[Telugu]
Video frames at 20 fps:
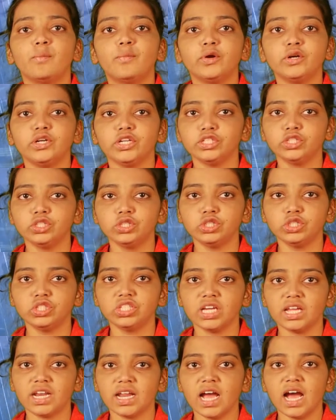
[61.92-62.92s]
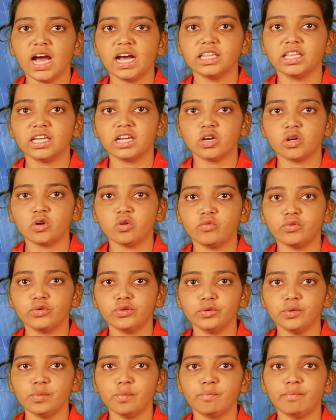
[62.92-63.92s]
పొట్ట చుట్టూ చేరే అధిక
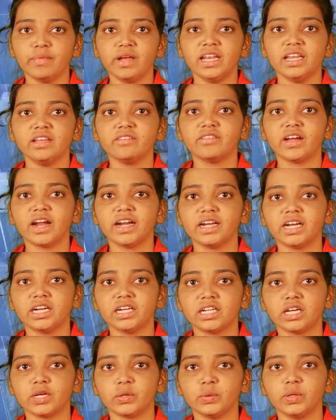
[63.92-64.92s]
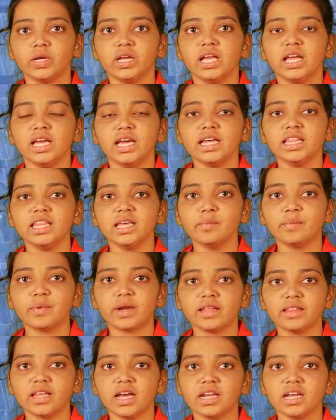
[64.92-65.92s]
కొవ్వును బెల్లీ ఫ్యాట్ అంటారు అది
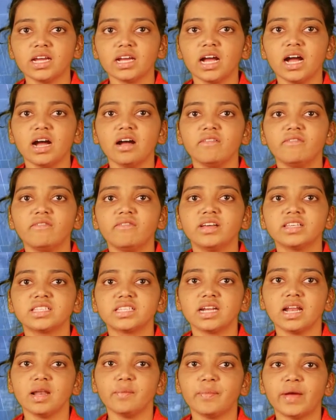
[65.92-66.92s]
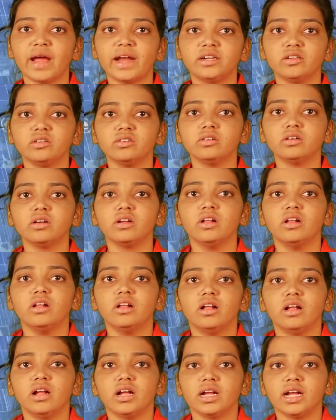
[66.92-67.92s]
ప్రధానంగా వెసరల్ ఫ్యాట్ను
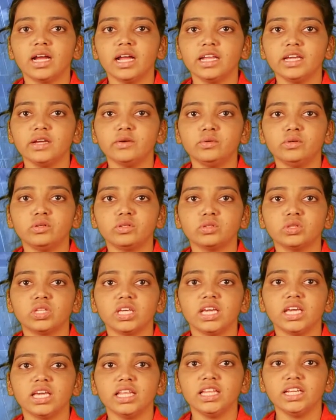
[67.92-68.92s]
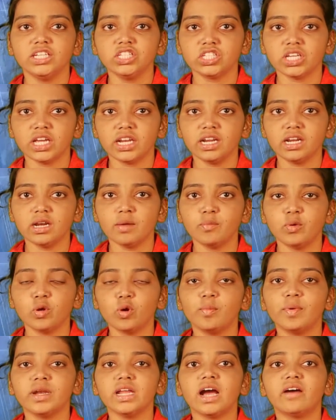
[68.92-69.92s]
కలిగి ఉంటుంది ఇది శరీరం
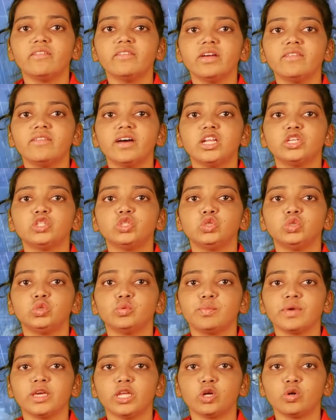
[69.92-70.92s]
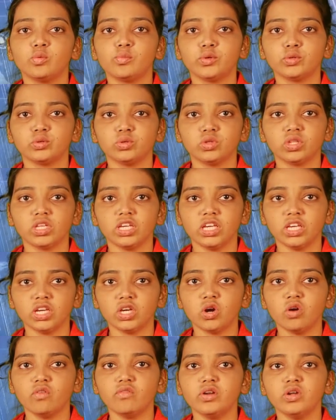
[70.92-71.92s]
లోపలి అవయవాల చుట్టూ పేరుకుపోతుంది ఈ
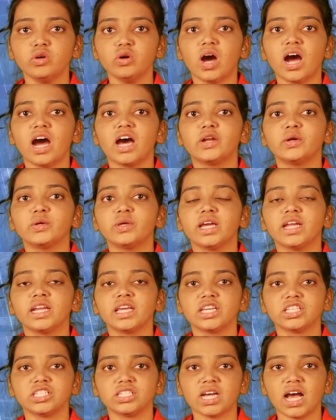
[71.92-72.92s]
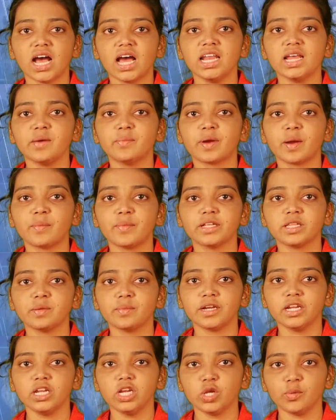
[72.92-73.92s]
కొవ్వులు ఆరోగ్యానికి చాలా
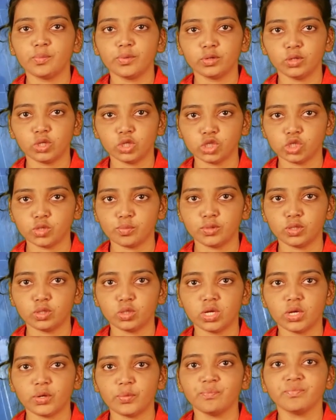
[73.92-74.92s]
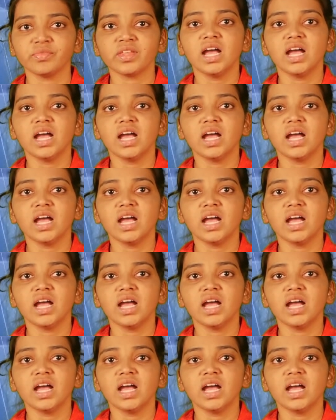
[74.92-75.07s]
ప్రమాదమని నిపుణులు చెబుతున్నారు